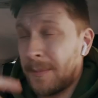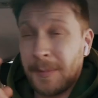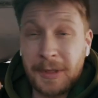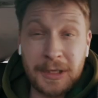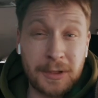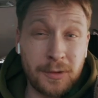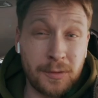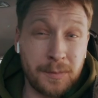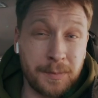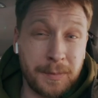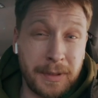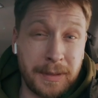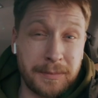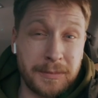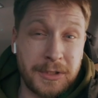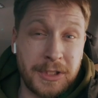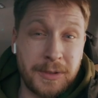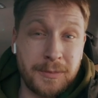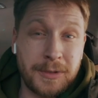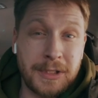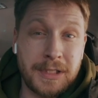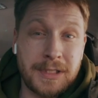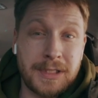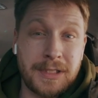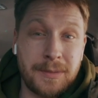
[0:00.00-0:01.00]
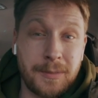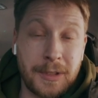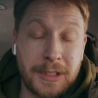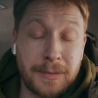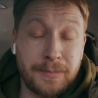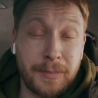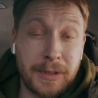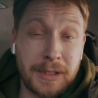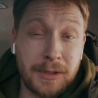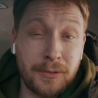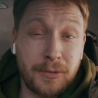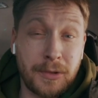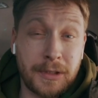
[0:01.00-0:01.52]
А потом помчимся
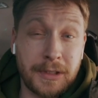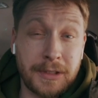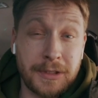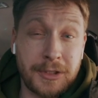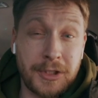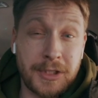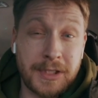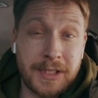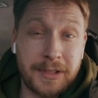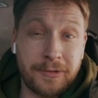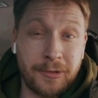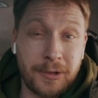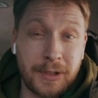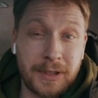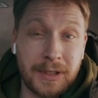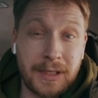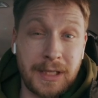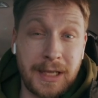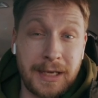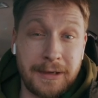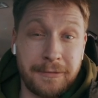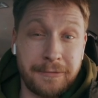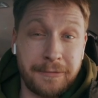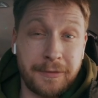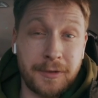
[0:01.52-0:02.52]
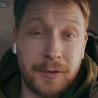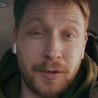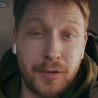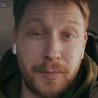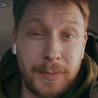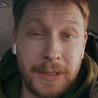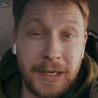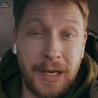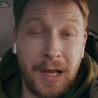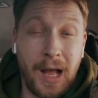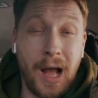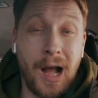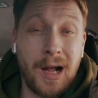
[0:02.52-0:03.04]
снимать полуторачасовой лайв в
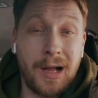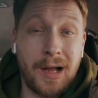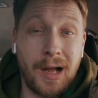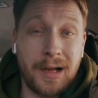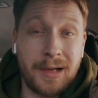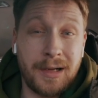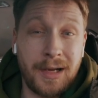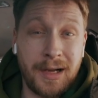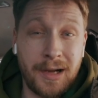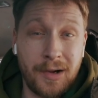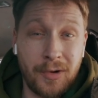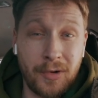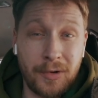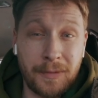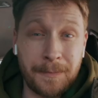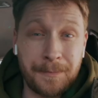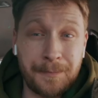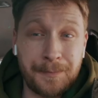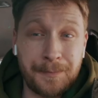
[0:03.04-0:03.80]
клубе Акакао.